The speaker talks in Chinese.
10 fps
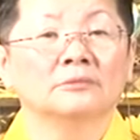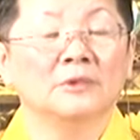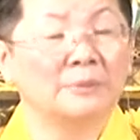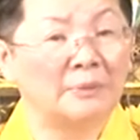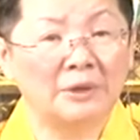
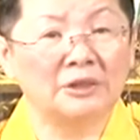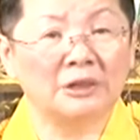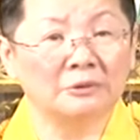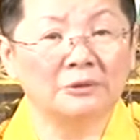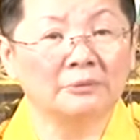你们没
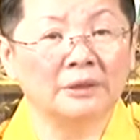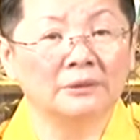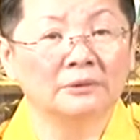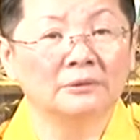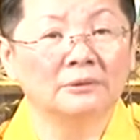想过吗？
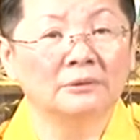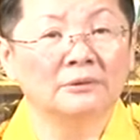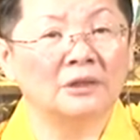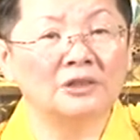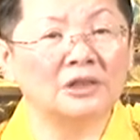
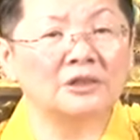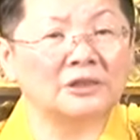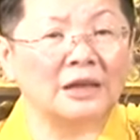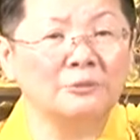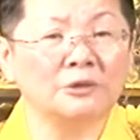那些
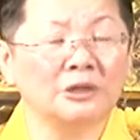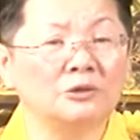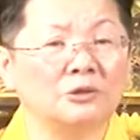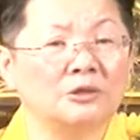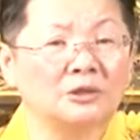沙漠地
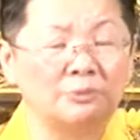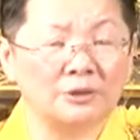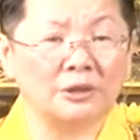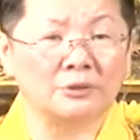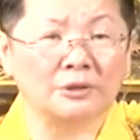区是怎么
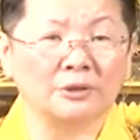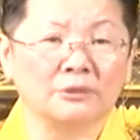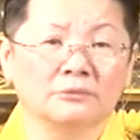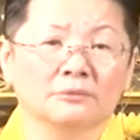生存的？